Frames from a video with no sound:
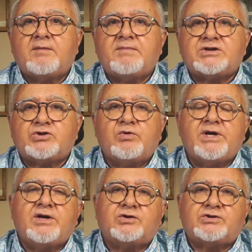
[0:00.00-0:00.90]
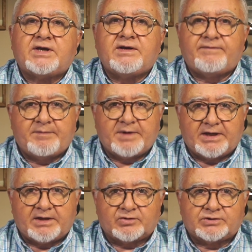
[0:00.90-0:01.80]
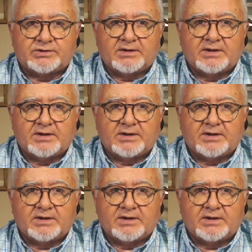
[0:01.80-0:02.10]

masculinos y femeninos.